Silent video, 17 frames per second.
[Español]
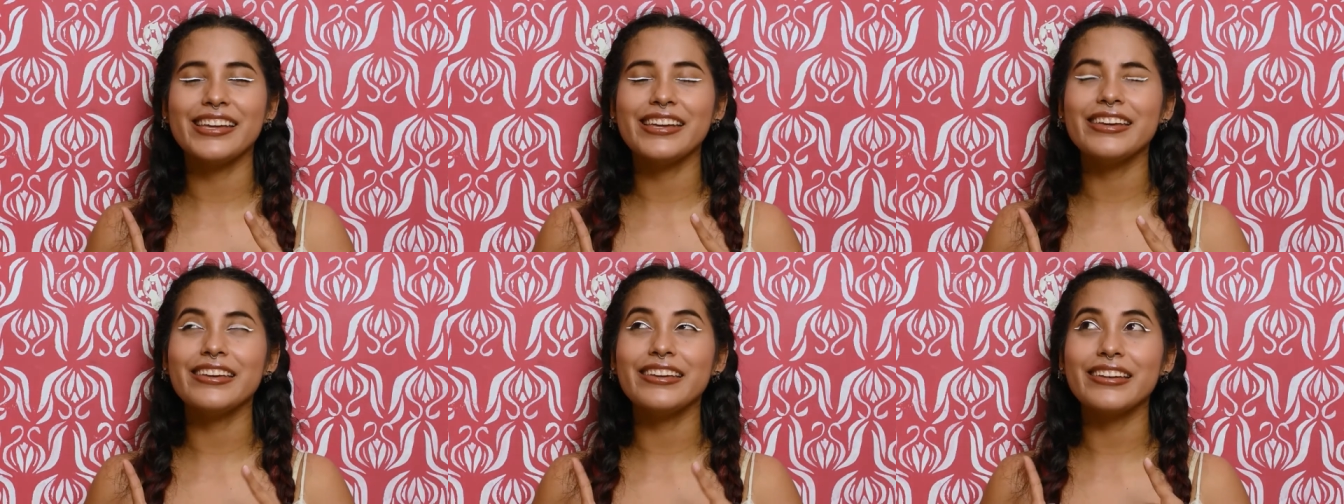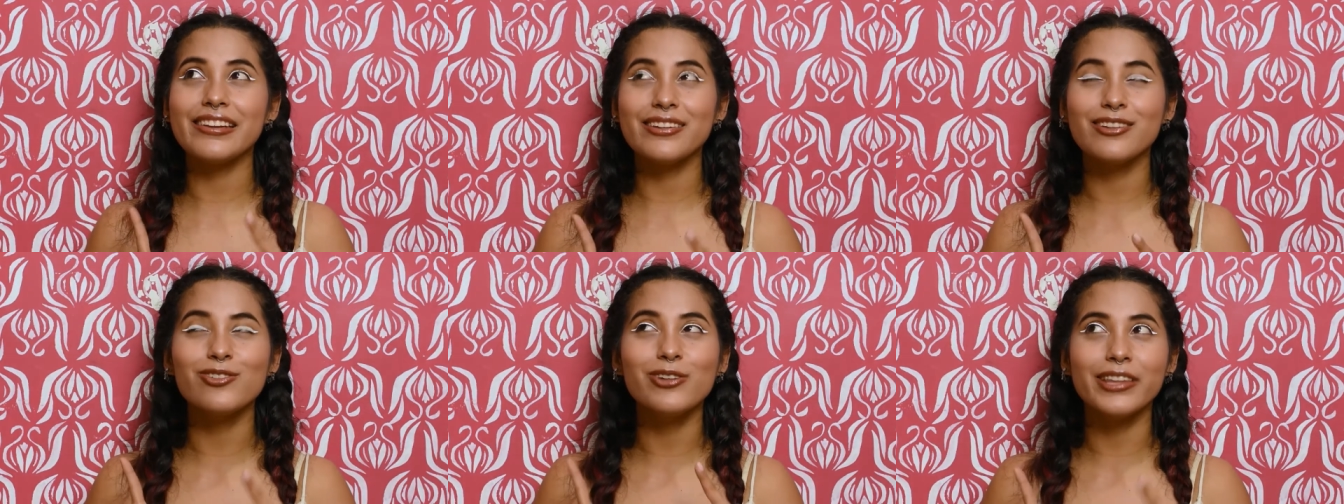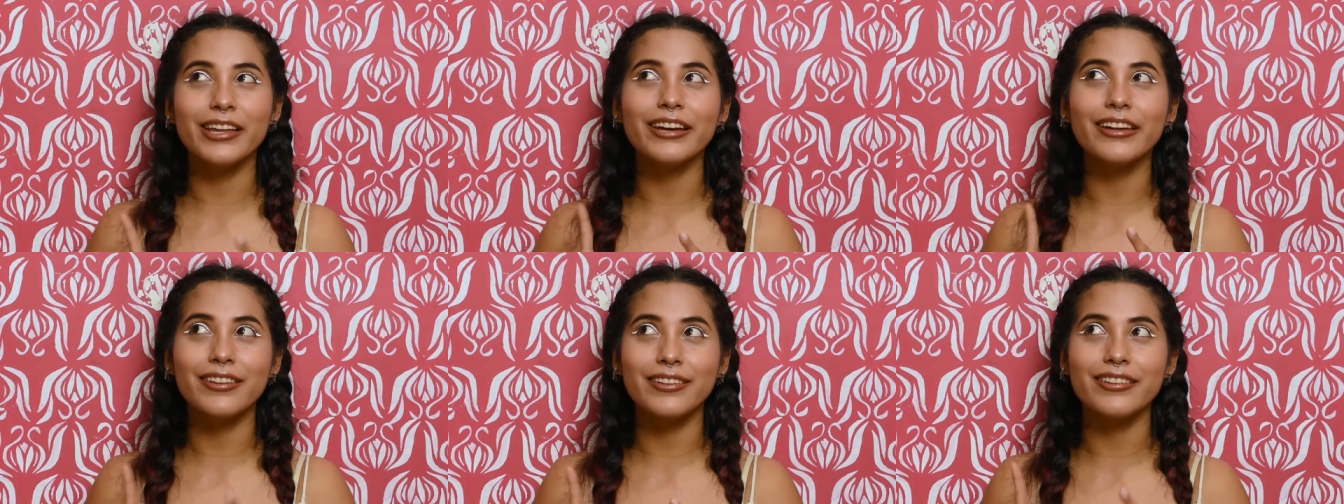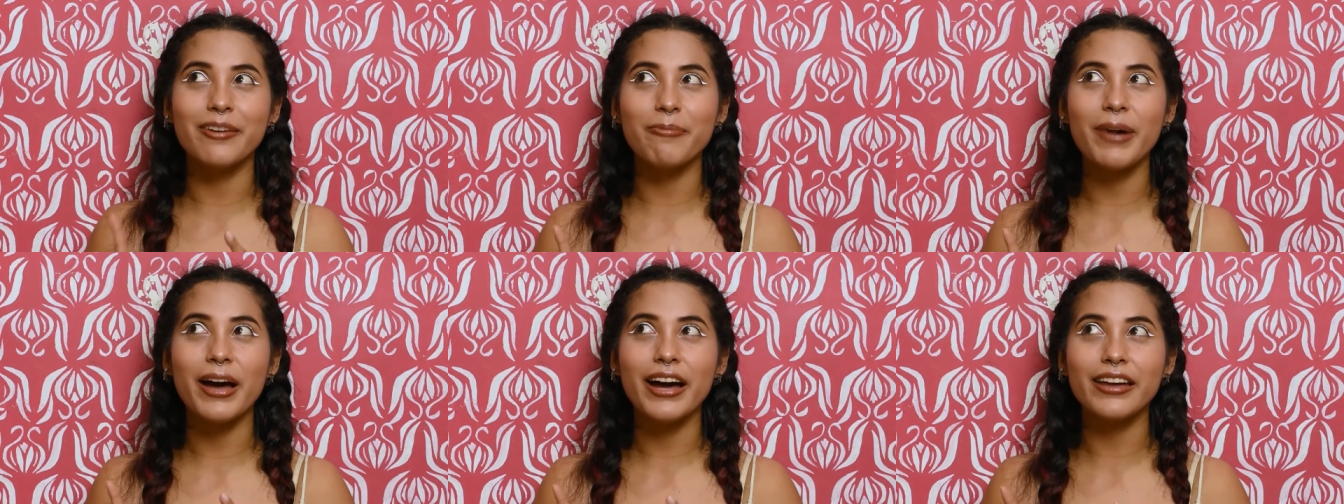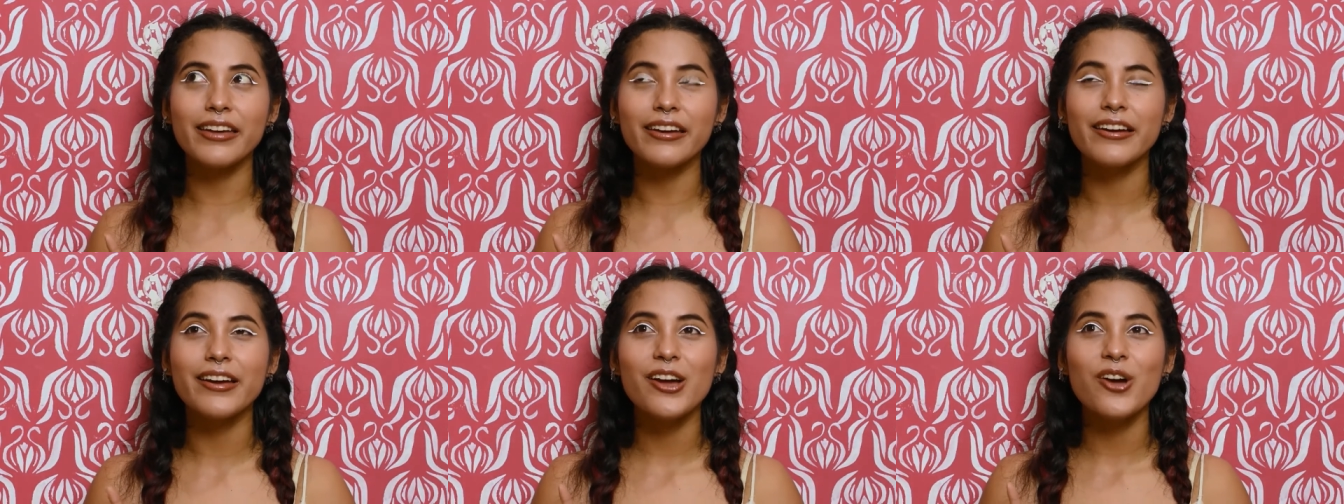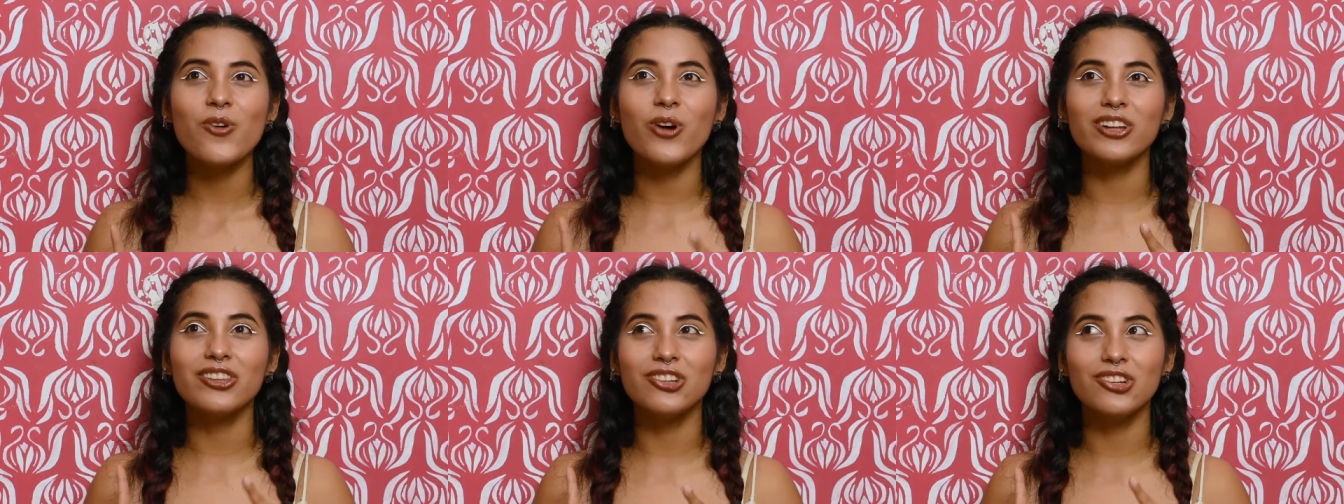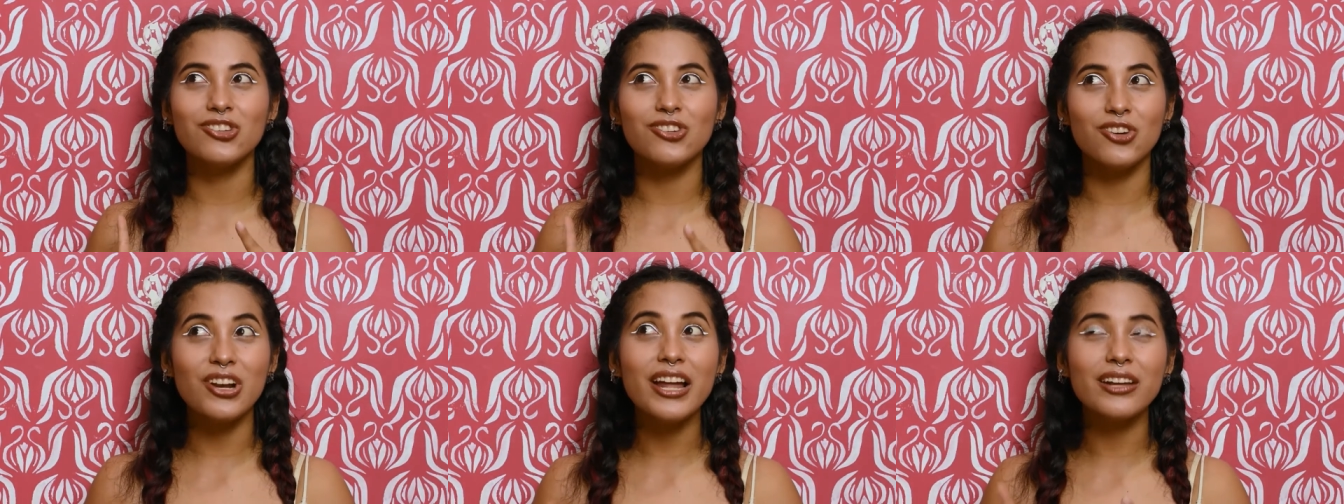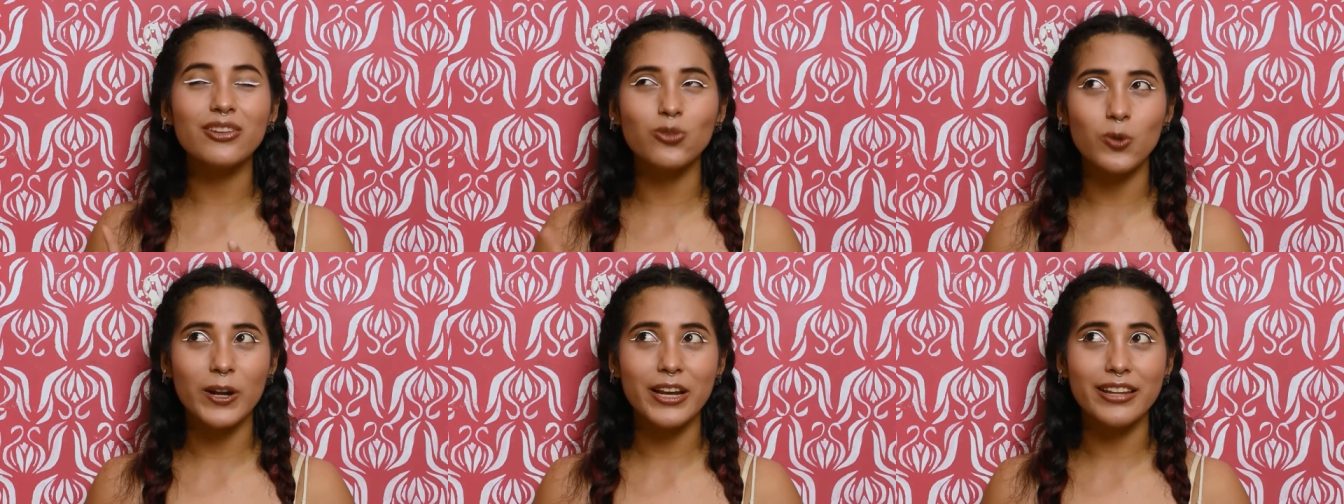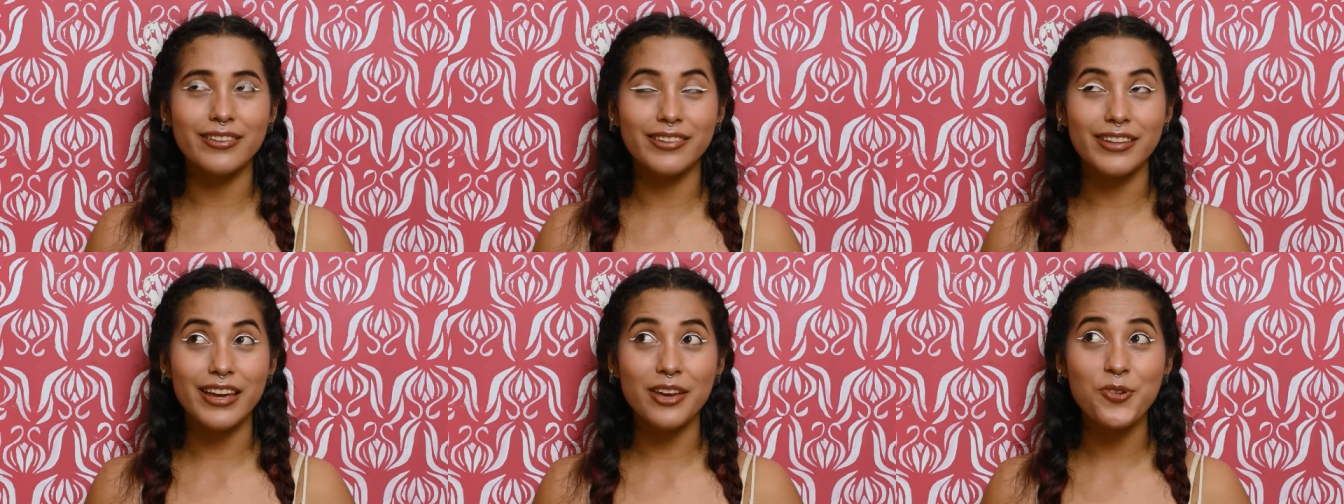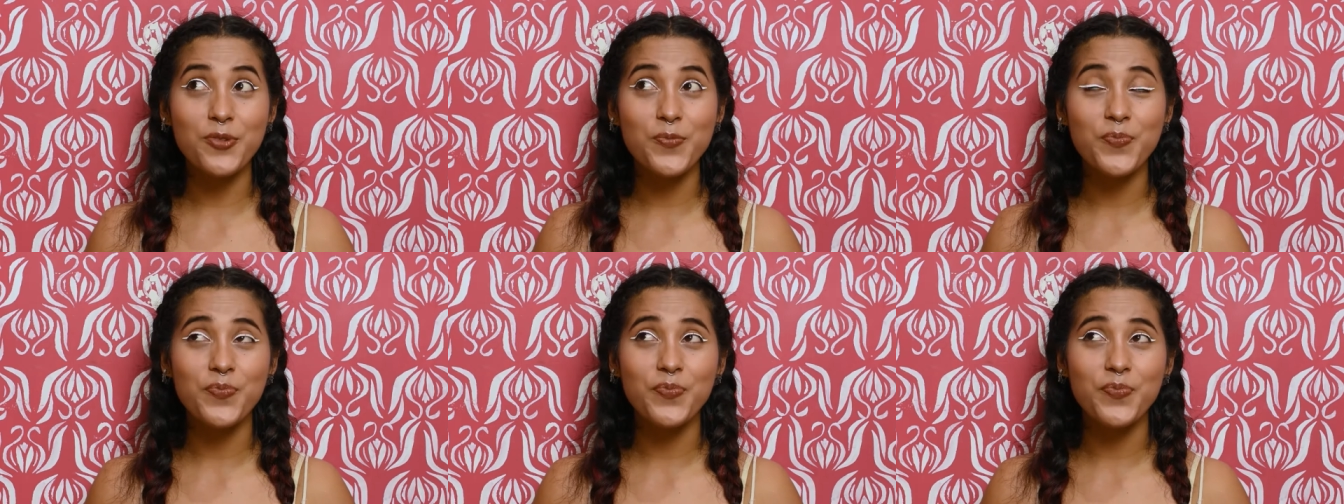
Y resulta que esa Mac, cuando yo la actualicé,